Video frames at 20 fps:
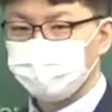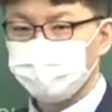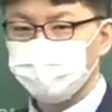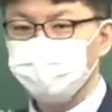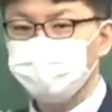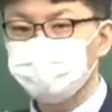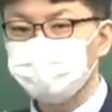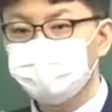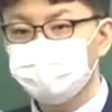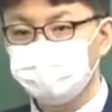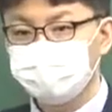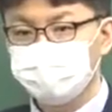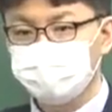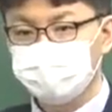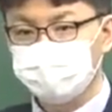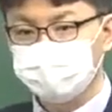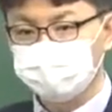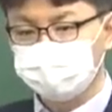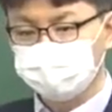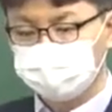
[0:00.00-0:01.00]
커진다는
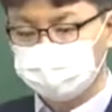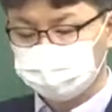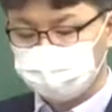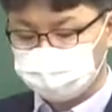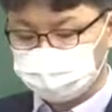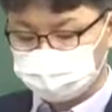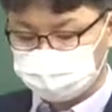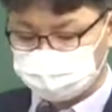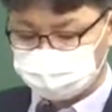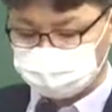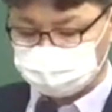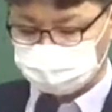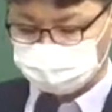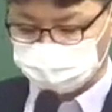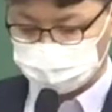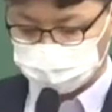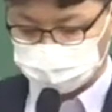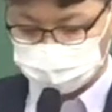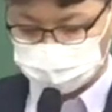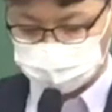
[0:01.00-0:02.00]
입장이잖아요. 그죠?
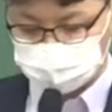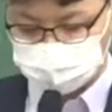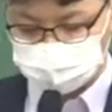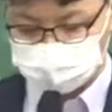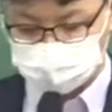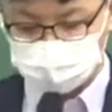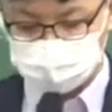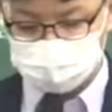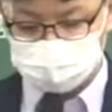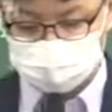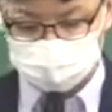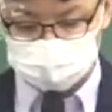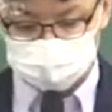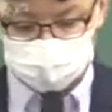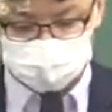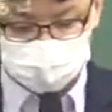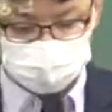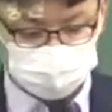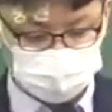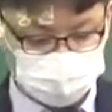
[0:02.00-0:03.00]
정보가 커진다는
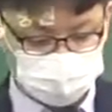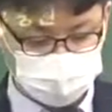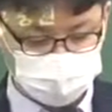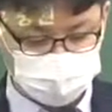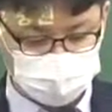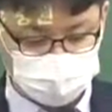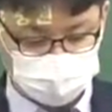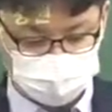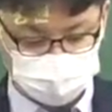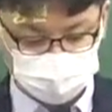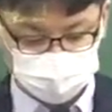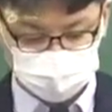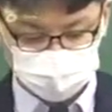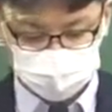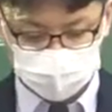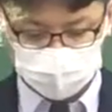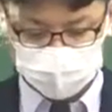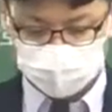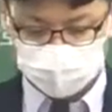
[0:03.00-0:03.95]
입장이 같은 입장이기 때문에